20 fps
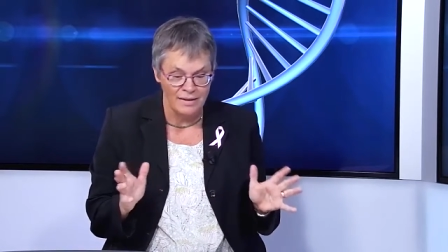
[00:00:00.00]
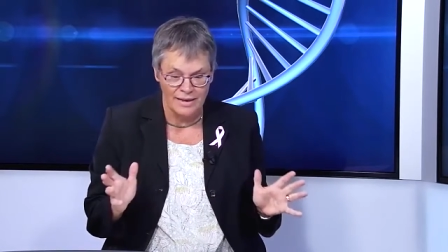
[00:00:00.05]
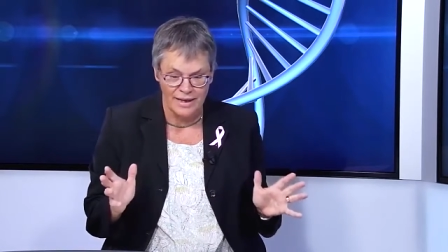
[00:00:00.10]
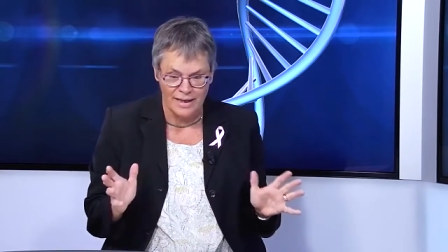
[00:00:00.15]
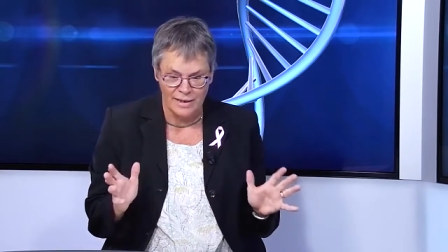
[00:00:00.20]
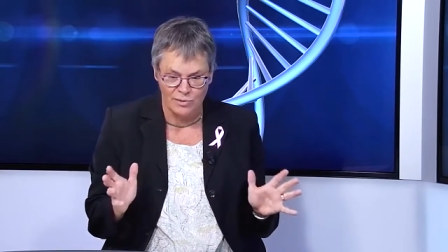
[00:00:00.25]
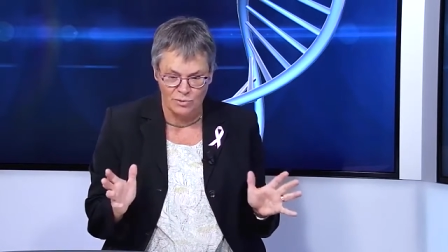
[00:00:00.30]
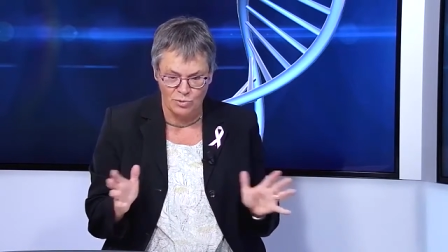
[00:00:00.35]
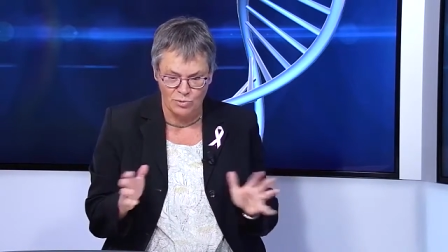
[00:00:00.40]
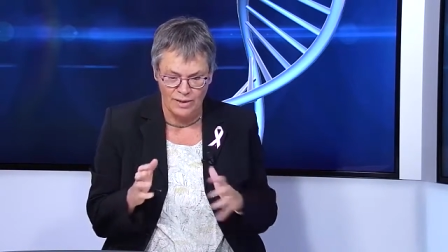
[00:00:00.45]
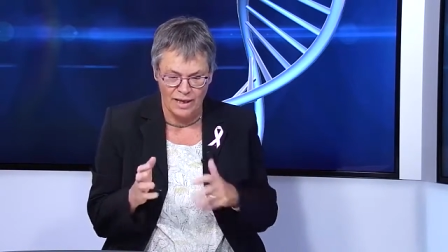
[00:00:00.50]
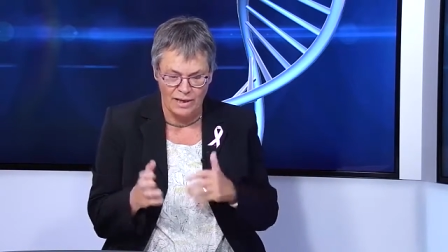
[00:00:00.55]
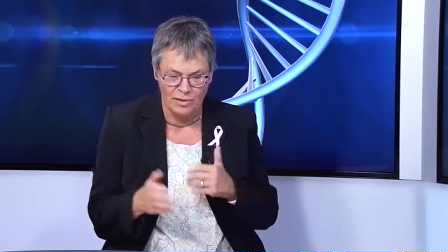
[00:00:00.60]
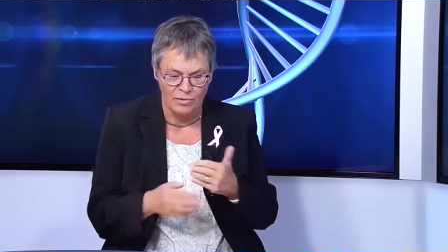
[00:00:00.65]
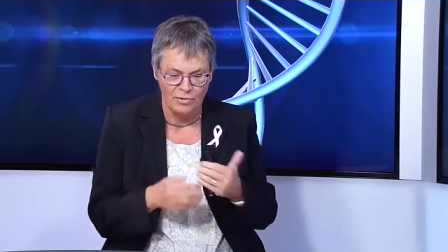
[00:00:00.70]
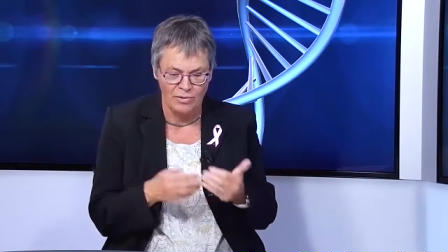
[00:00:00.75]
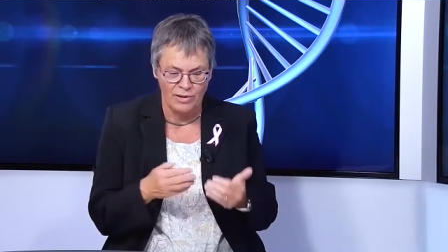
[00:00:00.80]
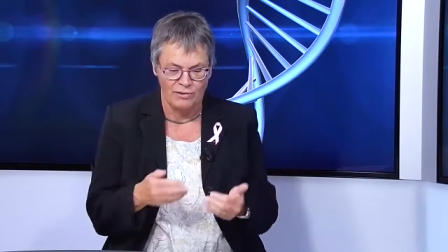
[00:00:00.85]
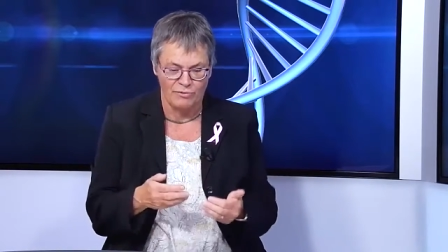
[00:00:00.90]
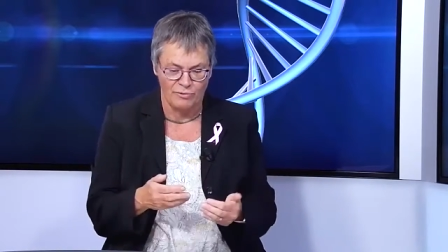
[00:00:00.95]
et tout à
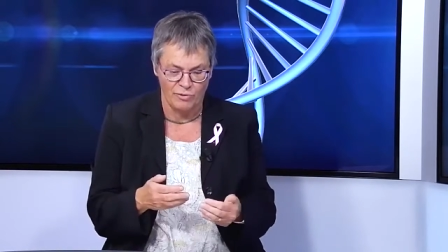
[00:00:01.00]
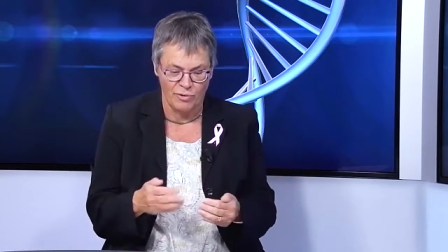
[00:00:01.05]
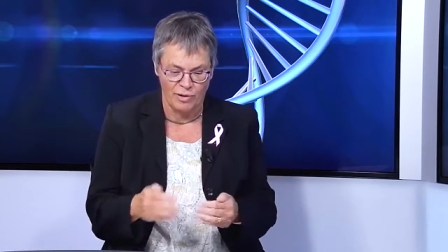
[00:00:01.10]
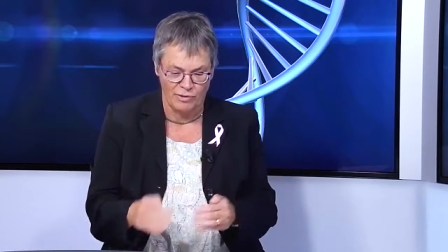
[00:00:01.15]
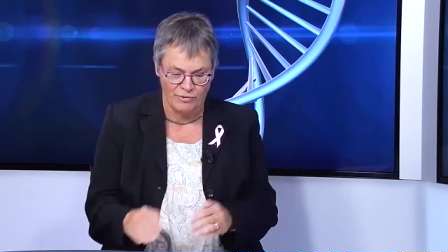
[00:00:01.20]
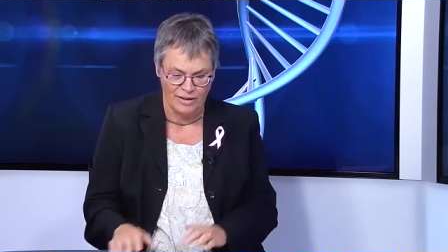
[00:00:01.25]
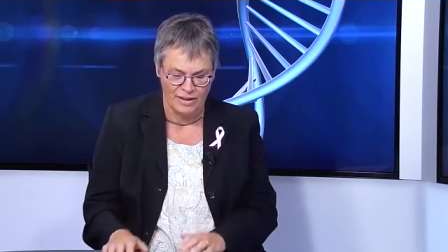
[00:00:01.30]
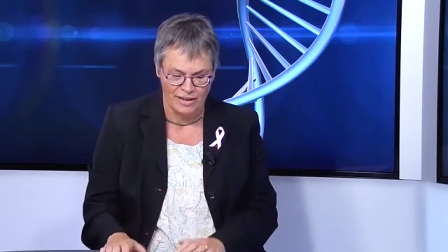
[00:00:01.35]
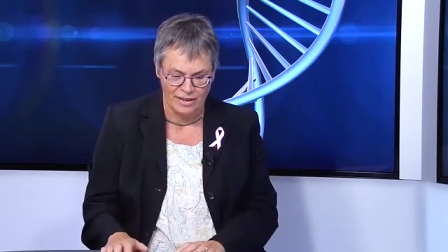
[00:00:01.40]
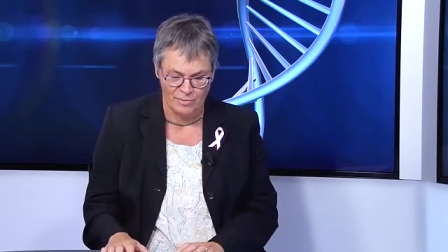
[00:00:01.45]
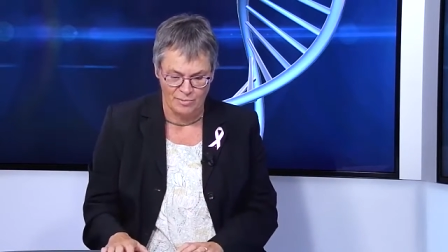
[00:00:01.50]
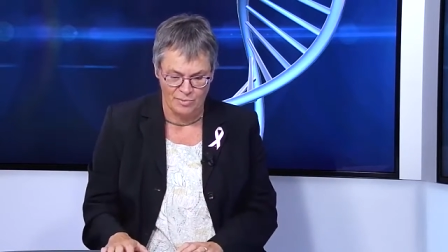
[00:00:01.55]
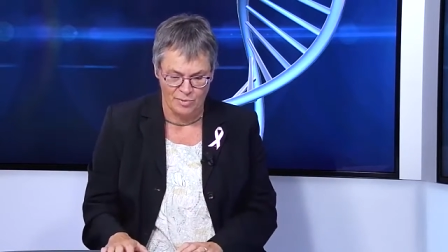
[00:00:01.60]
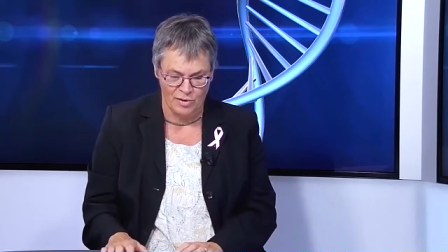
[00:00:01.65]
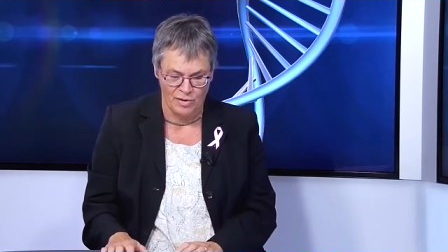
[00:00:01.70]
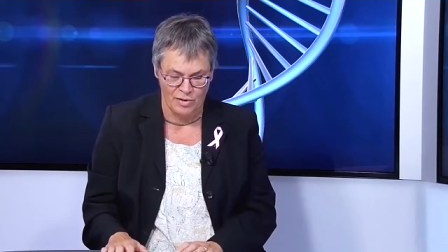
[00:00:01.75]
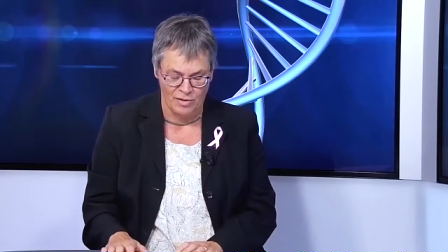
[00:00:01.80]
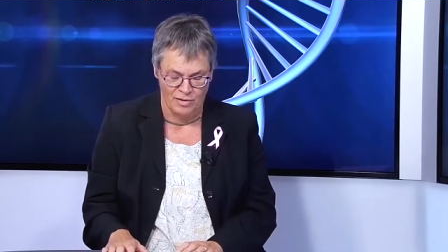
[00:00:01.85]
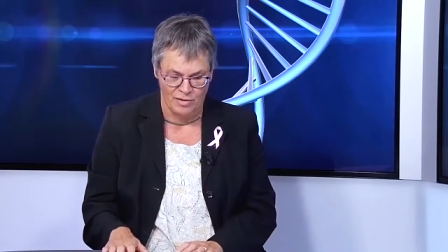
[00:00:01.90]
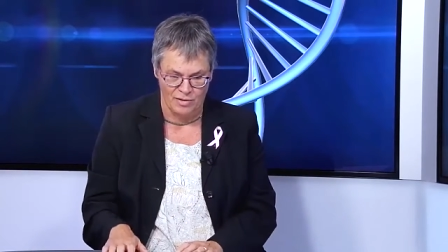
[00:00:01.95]
coup, il faut
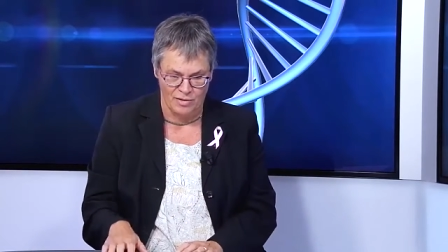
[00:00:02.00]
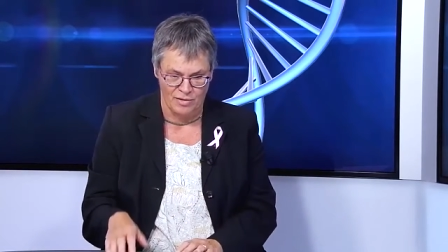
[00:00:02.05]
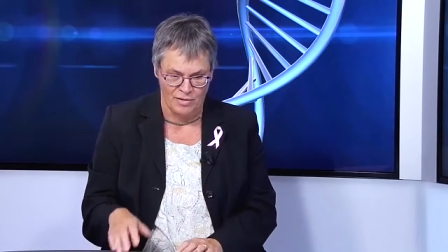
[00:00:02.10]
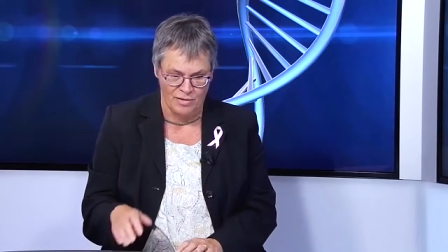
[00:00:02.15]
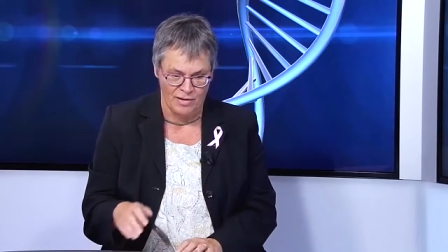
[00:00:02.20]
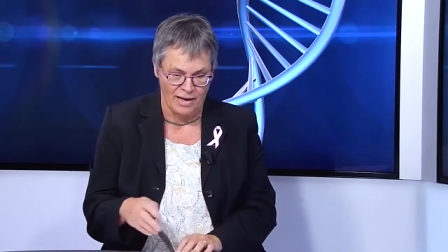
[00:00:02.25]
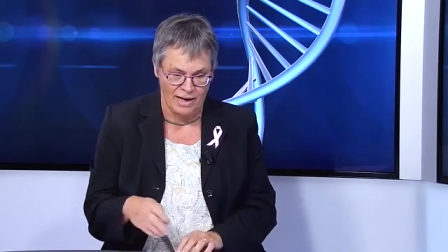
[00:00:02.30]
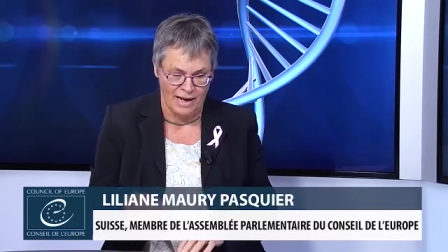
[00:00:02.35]
effectivement euh,